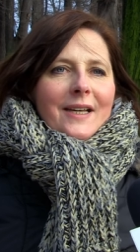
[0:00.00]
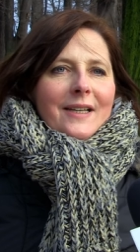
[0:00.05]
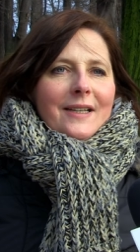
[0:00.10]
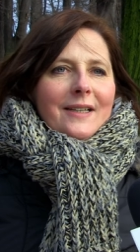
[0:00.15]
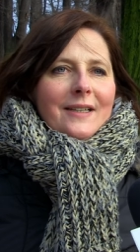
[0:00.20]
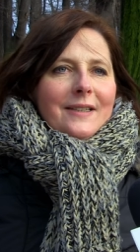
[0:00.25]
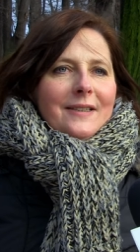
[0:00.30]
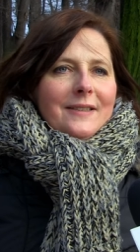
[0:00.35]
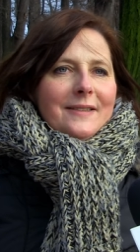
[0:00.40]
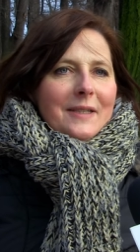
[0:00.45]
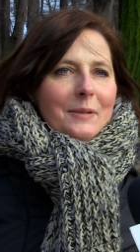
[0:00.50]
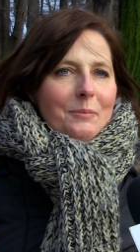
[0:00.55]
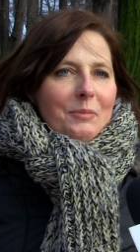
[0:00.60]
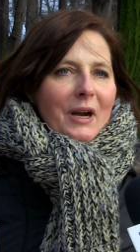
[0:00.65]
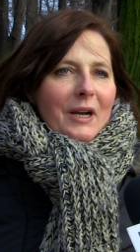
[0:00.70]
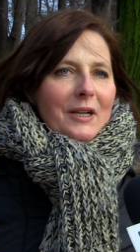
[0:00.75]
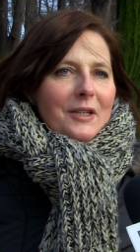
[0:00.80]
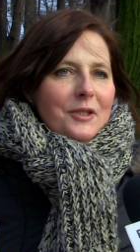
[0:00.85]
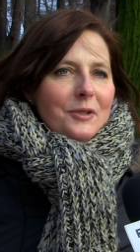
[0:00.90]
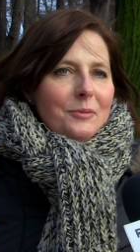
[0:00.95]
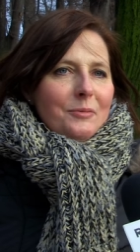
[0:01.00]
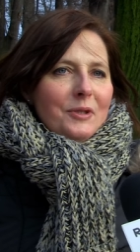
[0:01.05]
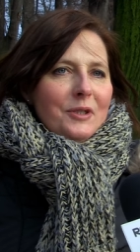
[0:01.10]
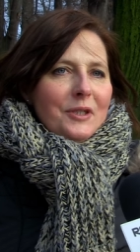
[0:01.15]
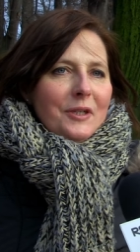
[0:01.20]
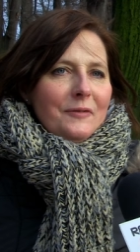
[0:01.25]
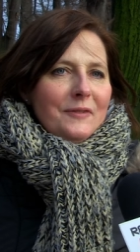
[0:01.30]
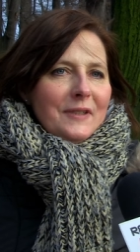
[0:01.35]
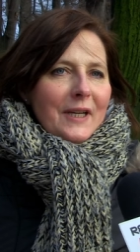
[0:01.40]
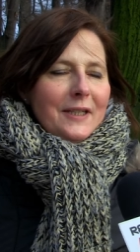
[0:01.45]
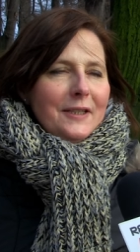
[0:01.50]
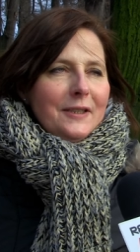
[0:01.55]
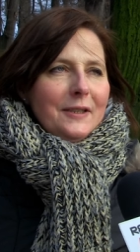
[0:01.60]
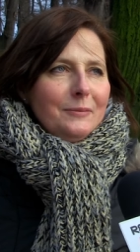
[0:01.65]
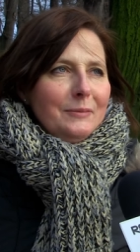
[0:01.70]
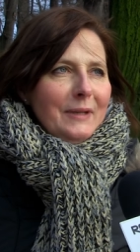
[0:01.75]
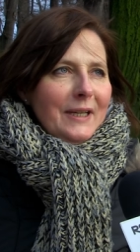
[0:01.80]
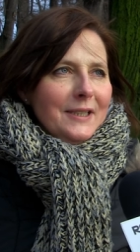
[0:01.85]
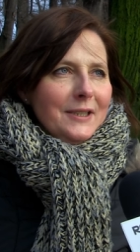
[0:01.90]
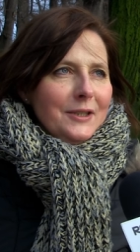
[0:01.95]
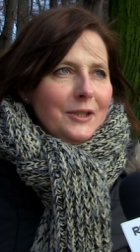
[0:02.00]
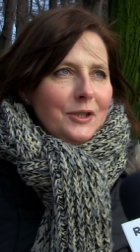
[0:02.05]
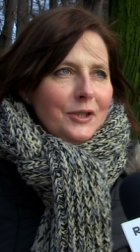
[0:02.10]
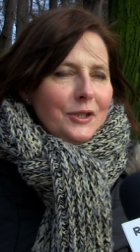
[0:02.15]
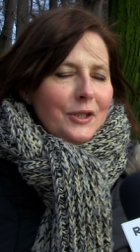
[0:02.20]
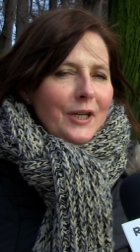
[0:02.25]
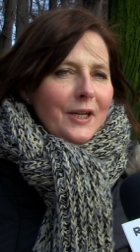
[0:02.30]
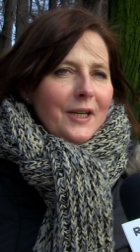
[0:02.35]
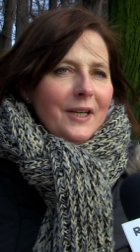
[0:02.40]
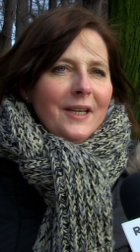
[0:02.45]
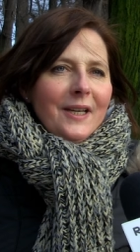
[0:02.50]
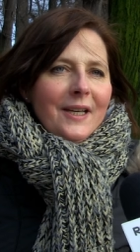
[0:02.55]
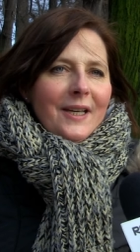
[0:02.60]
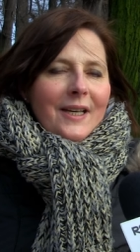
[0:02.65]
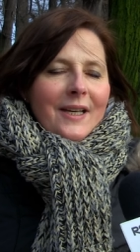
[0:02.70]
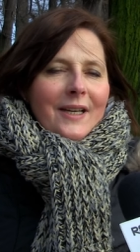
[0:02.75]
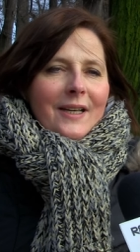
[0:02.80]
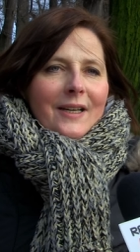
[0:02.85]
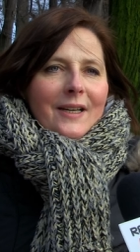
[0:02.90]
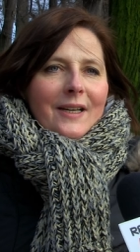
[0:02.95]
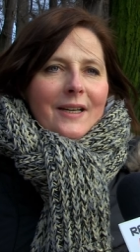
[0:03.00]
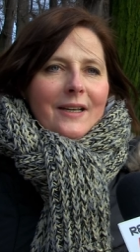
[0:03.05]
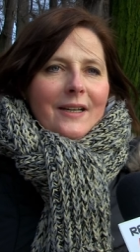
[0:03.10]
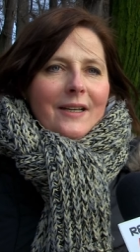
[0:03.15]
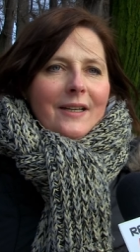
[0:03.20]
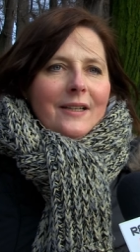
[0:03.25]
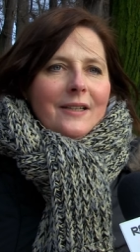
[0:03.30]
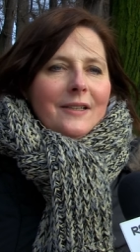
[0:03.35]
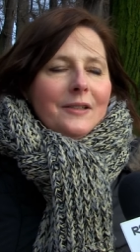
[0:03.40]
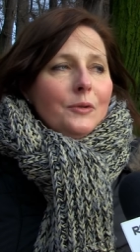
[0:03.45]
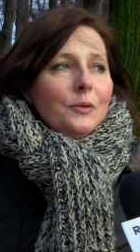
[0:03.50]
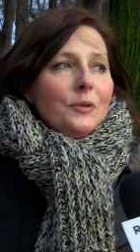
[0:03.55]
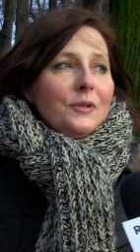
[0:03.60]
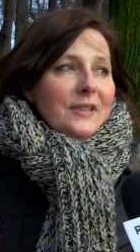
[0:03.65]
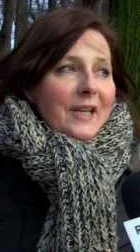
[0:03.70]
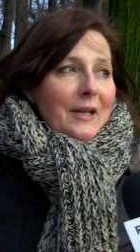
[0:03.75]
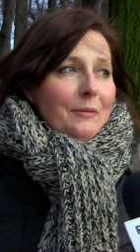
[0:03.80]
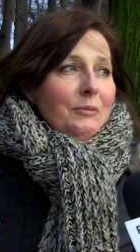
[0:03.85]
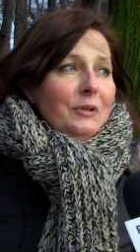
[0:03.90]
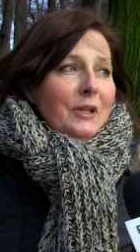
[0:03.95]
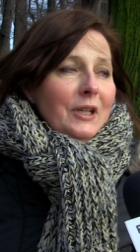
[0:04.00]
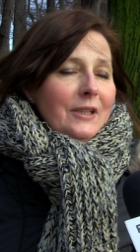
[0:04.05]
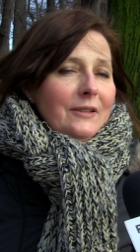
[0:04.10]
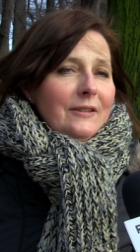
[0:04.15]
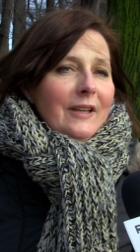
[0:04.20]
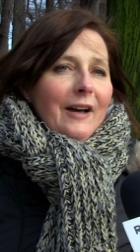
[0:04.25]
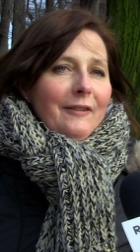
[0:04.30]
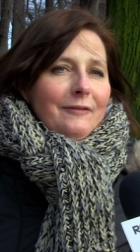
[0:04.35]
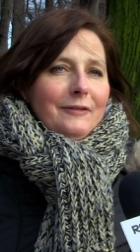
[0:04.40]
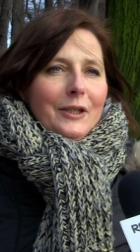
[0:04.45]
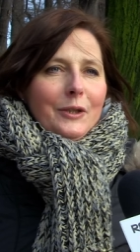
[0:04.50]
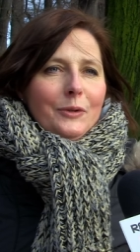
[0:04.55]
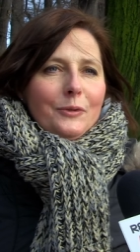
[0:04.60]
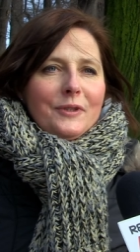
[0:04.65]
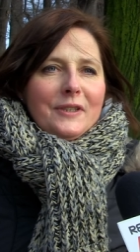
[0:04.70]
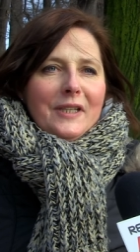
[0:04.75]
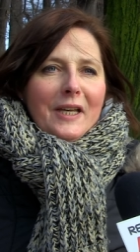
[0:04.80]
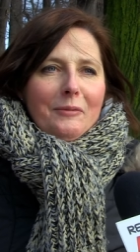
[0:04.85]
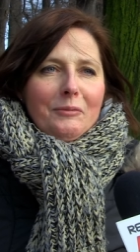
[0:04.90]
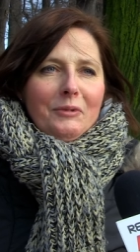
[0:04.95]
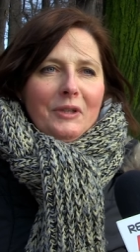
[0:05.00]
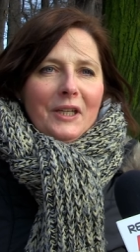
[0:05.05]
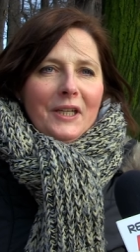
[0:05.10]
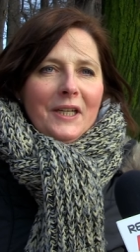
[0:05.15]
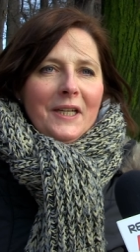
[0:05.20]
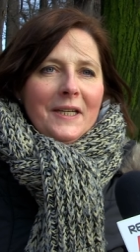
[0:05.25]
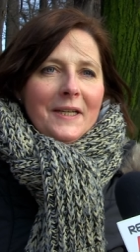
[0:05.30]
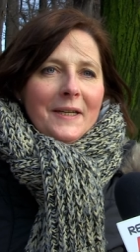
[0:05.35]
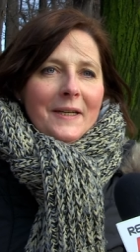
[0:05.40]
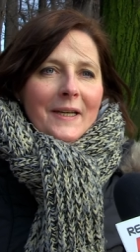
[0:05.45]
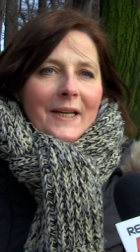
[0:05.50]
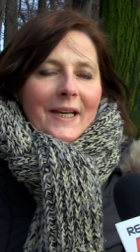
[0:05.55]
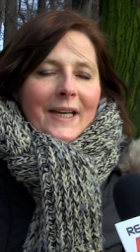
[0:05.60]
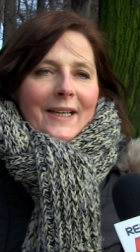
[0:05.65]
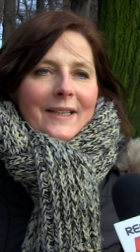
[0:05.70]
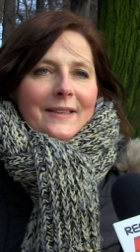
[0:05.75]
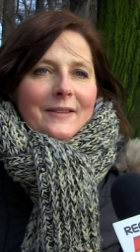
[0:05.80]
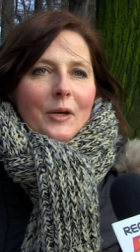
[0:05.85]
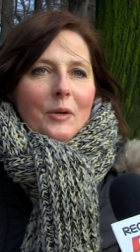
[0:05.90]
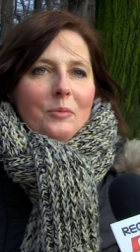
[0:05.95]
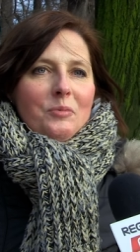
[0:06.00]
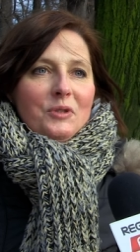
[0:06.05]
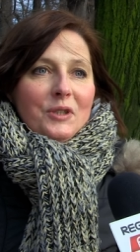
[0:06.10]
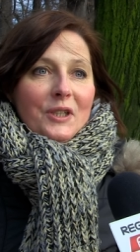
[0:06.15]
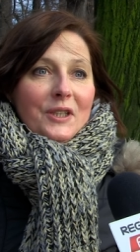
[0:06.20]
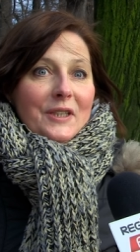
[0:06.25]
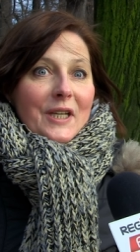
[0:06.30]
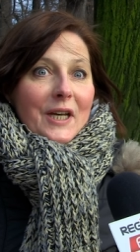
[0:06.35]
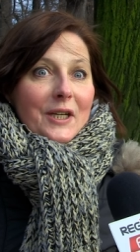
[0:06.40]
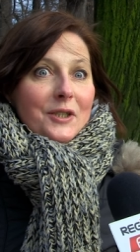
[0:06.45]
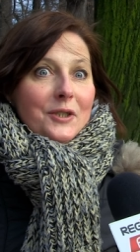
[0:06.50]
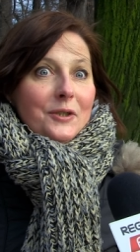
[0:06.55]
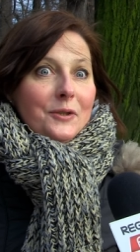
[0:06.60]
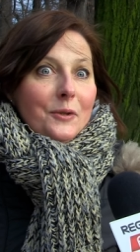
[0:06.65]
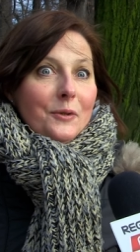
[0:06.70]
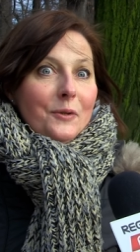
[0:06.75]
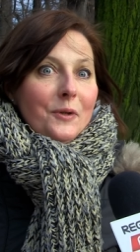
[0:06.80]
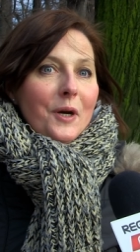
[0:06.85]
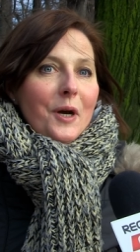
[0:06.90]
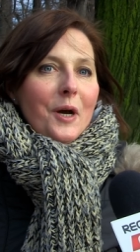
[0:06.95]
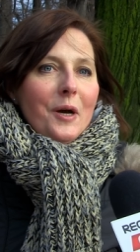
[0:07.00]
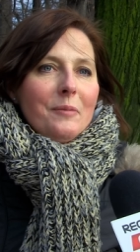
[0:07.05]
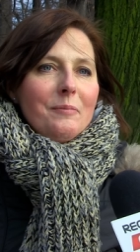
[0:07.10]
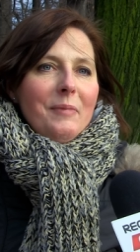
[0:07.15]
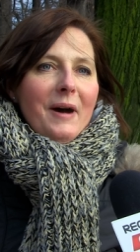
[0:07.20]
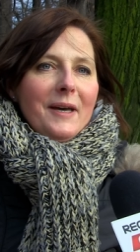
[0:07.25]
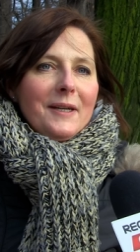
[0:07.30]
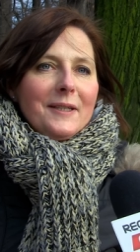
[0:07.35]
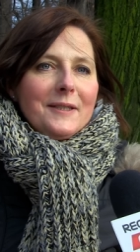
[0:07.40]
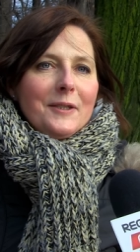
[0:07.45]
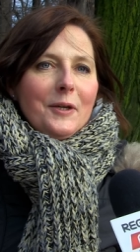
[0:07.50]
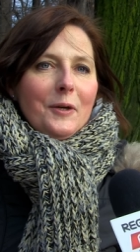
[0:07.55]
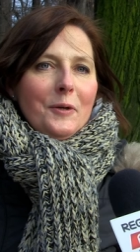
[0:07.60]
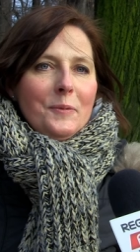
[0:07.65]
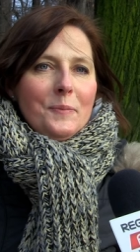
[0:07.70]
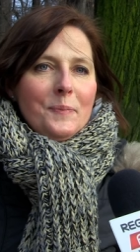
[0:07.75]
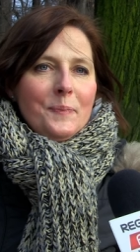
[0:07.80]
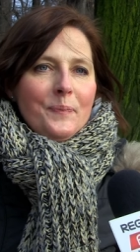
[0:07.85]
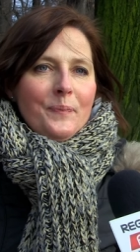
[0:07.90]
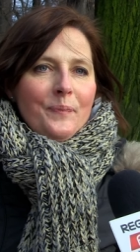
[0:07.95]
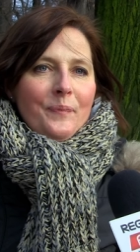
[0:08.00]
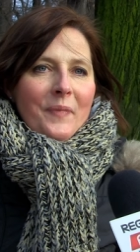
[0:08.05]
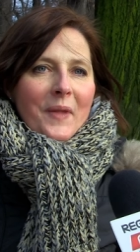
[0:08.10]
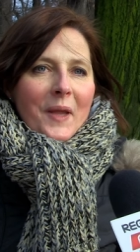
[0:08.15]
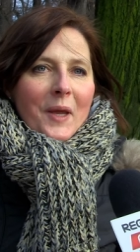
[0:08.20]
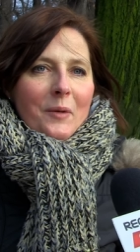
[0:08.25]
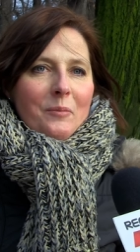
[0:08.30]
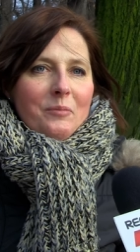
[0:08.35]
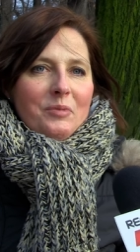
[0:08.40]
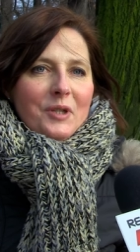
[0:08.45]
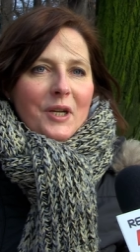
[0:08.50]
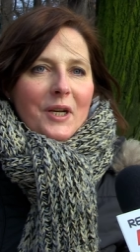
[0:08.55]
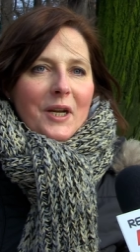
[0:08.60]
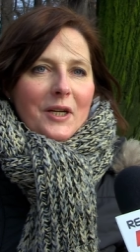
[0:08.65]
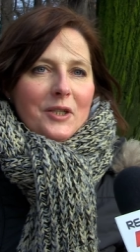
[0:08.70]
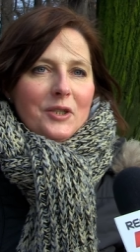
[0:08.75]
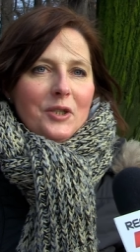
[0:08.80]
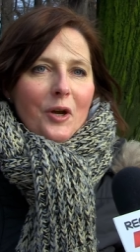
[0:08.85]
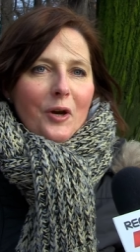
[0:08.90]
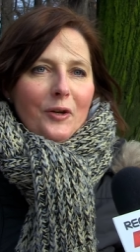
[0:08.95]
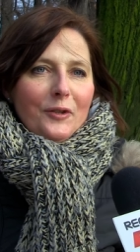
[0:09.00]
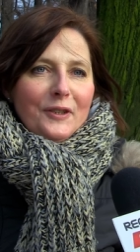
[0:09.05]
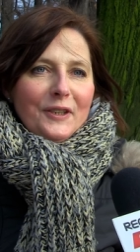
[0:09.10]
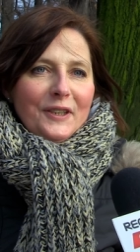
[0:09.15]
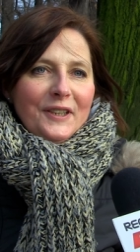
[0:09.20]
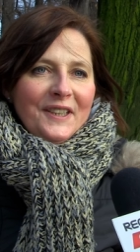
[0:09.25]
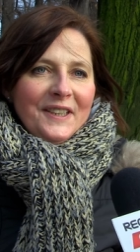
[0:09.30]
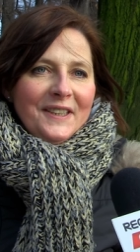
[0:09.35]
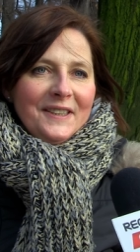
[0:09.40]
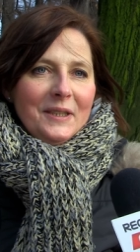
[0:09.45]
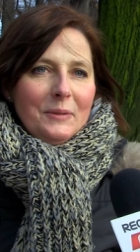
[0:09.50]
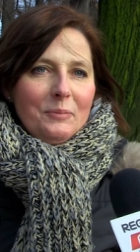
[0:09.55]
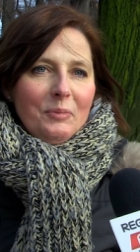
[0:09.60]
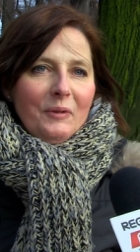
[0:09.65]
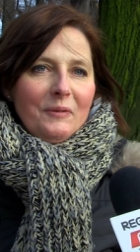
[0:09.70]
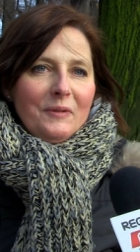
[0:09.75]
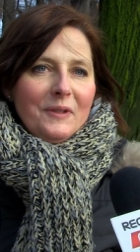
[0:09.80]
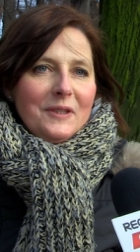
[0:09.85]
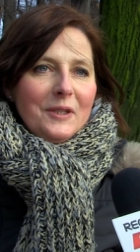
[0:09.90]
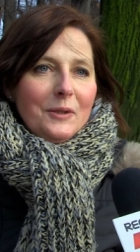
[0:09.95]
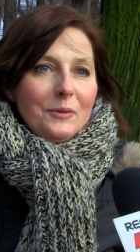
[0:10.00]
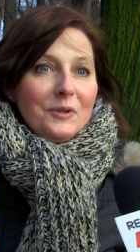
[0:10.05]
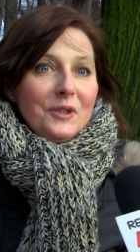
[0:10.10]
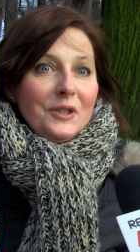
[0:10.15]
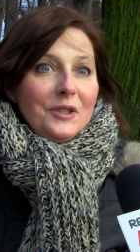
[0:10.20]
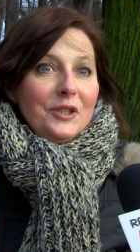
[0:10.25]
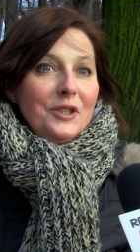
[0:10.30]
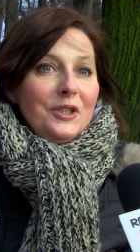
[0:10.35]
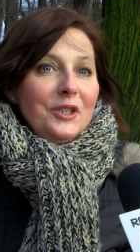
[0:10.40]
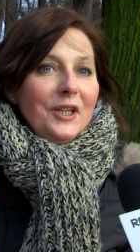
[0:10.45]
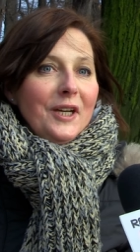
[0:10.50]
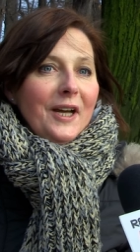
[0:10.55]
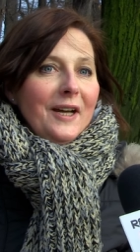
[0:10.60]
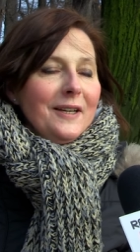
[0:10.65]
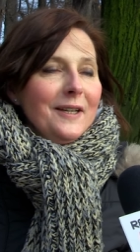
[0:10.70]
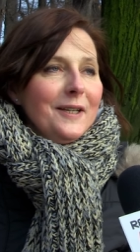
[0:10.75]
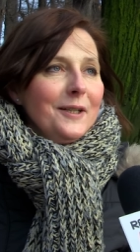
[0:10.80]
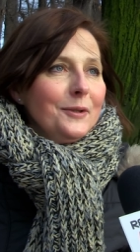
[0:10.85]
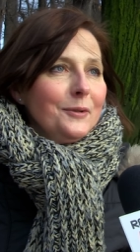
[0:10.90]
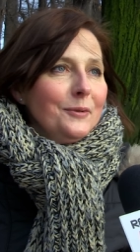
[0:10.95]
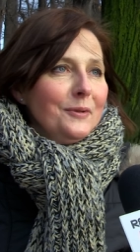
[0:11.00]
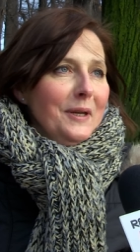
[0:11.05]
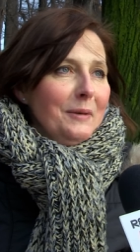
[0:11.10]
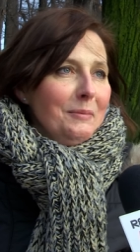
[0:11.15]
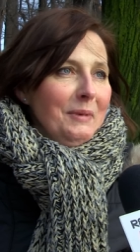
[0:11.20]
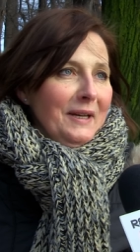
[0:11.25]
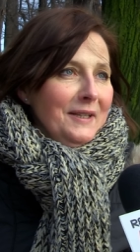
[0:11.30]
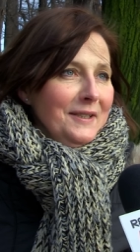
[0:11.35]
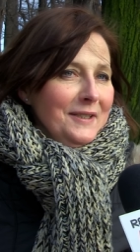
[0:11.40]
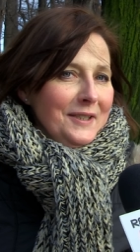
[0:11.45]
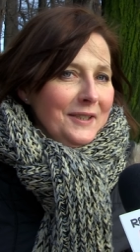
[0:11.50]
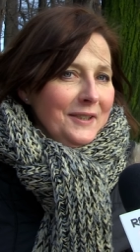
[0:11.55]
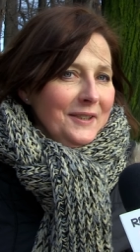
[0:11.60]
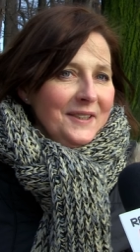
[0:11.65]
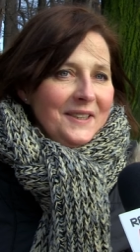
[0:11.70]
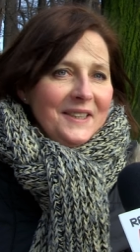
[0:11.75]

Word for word: E, zebraliśmy się w sali gimnastycznej e, ósemki, dawnej ósemki. No i przyszedł nasz druh bardzo przerażony i powiedział, że dzisiaj alertu nie będzie